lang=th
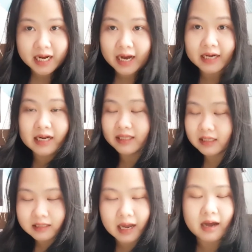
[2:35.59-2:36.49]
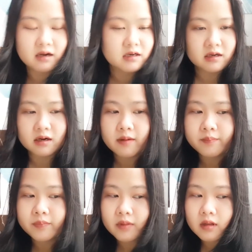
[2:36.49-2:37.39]
การอะไรต่างๆคือ
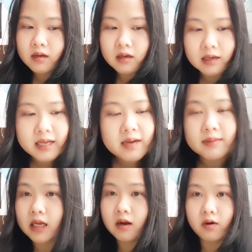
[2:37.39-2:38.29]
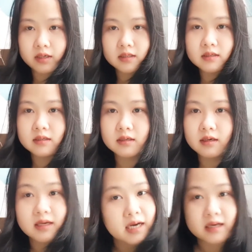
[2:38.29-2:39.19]
เลี่ยงมาตลอด
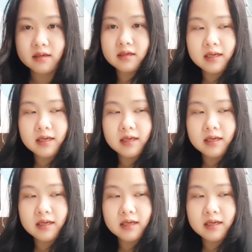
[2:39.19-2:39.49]
เลื่อน